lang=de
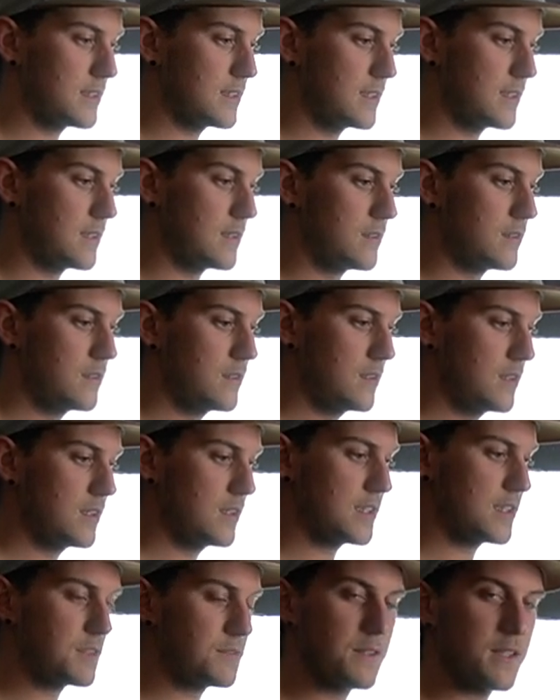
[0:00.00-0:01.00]
äh,
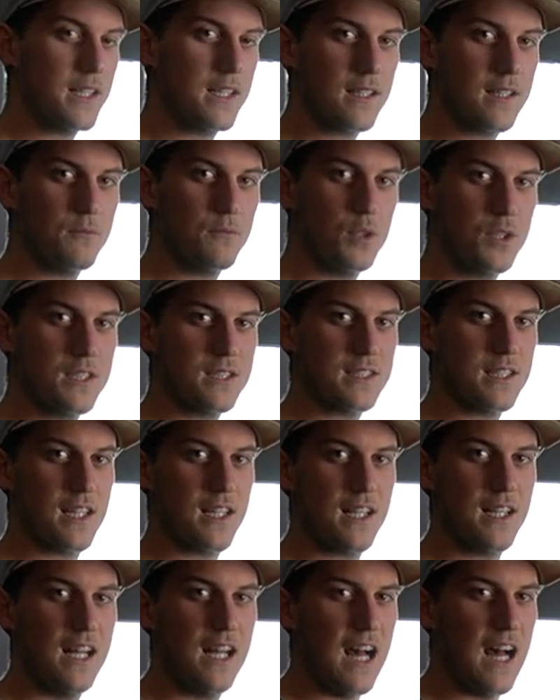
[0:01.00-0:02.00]
deswegen würde ich
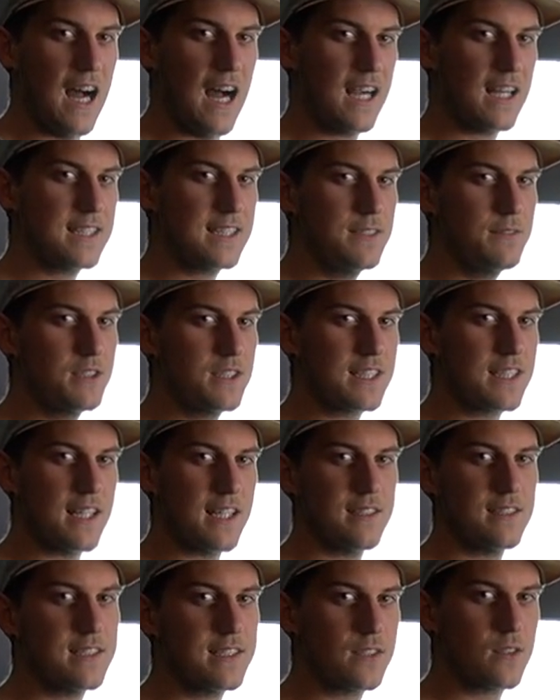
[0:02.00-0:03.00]
sagen, aktiviert
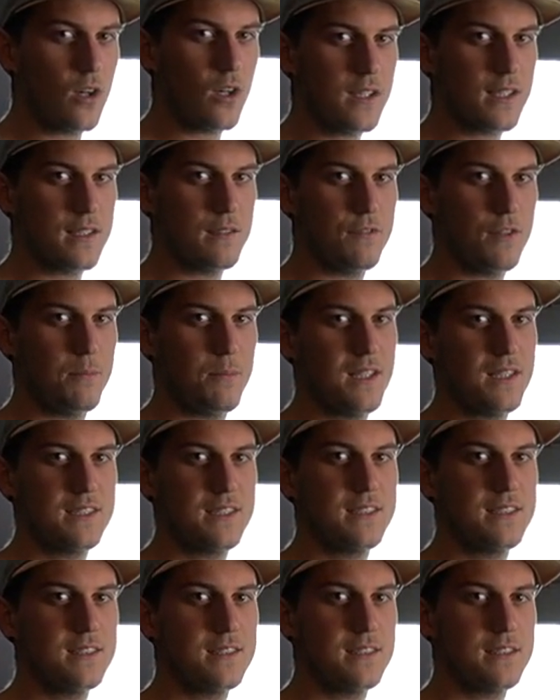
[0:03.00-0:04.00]
gerne die Glocke, dann verpasst
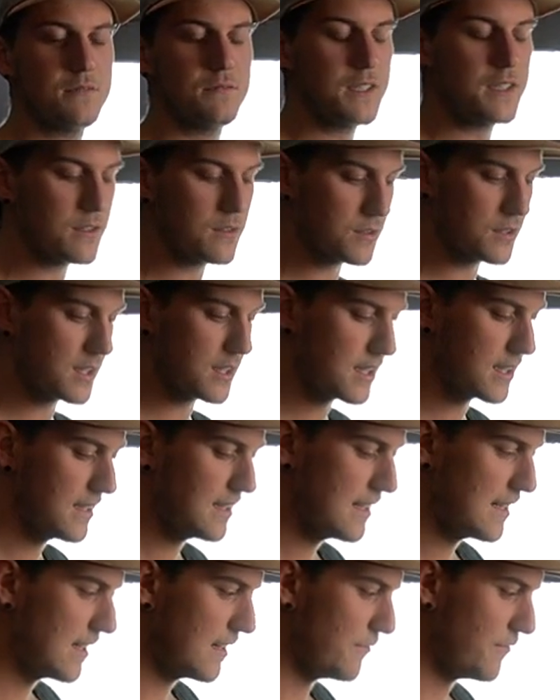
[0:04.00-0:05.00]
ihr dieses Video nicht,
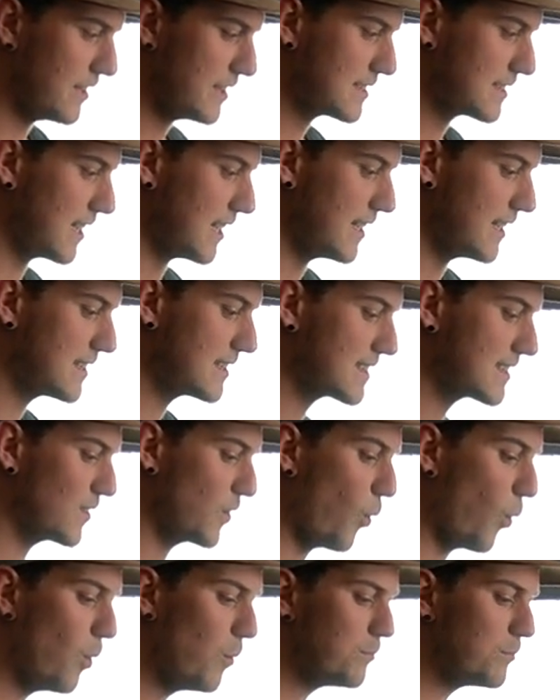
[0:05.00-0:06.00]
wenn es heißt
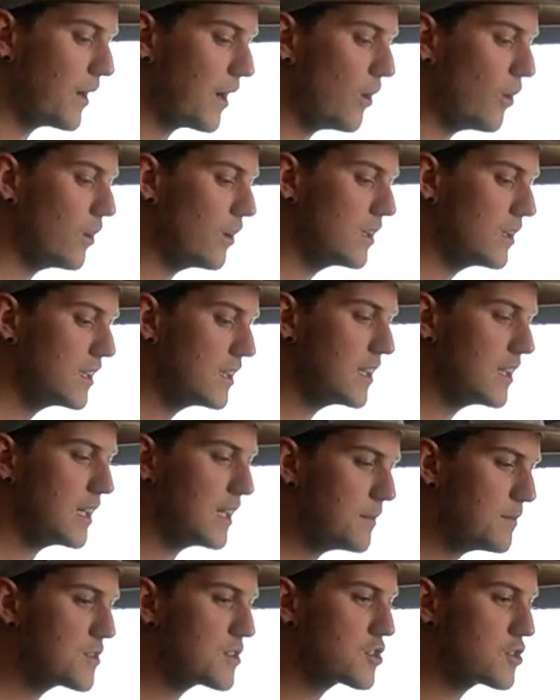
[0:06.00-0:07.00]
Umbau
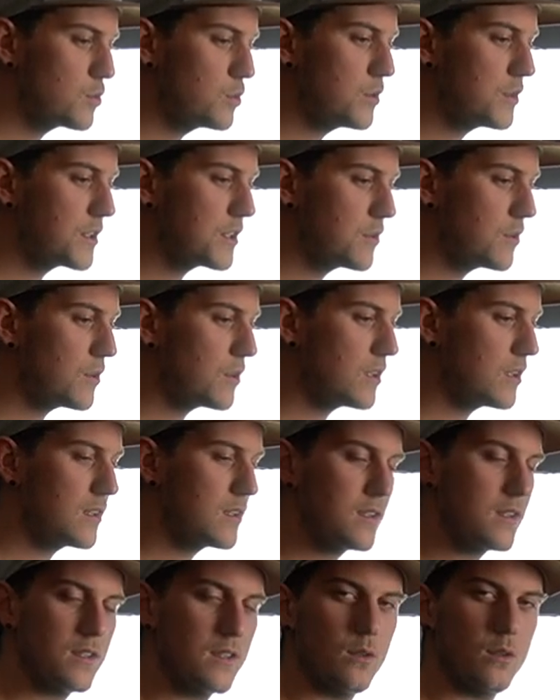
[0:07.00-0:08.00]
im Studio
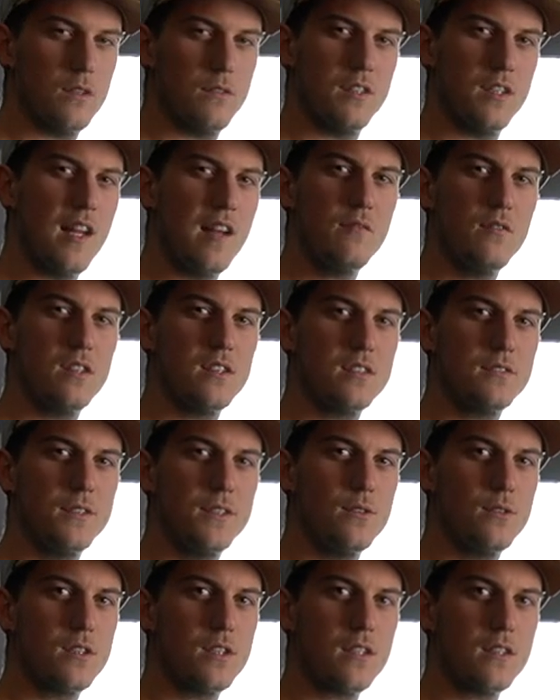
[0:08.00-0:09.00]
oder wie nennen wir das
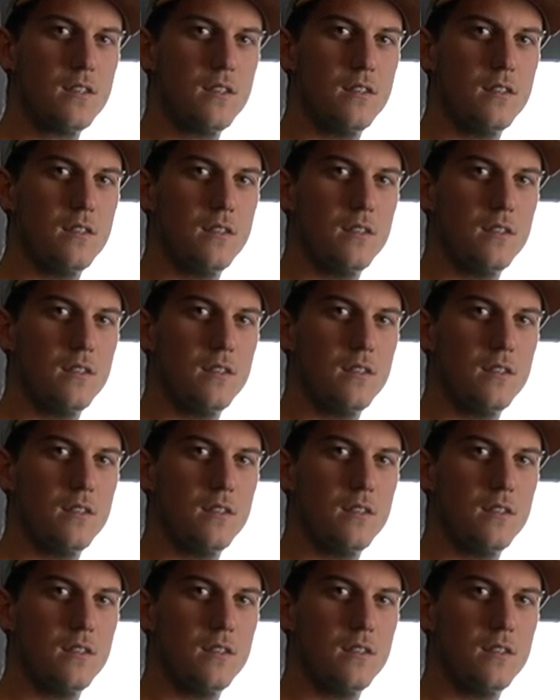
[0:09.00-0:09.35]
Video dann?